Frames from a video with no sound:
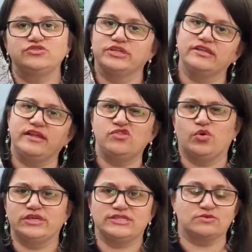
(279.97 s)
De
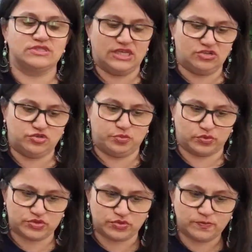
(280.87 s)
82 a um 100 de
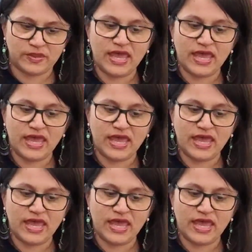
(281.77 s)
busto.